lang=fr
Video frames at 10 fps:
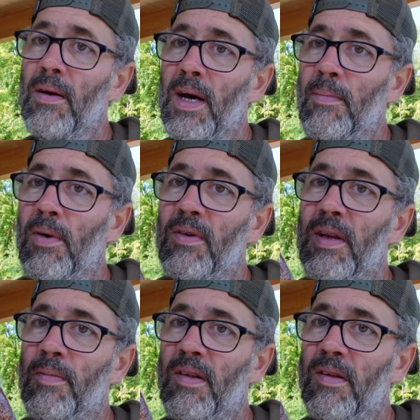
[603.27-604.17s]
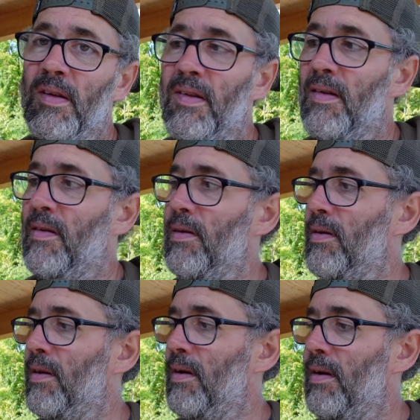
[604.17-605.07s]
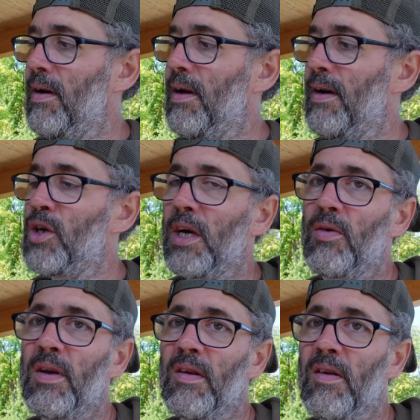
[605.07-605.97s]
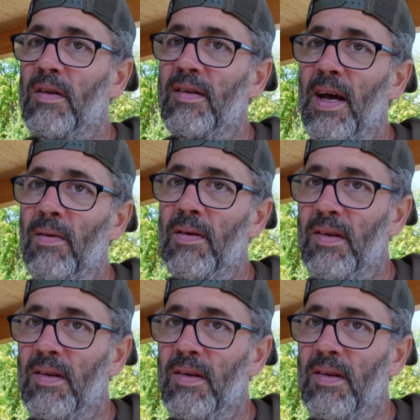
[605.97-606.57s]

là, ramassez les petites saucisses là, de la charcuterie là,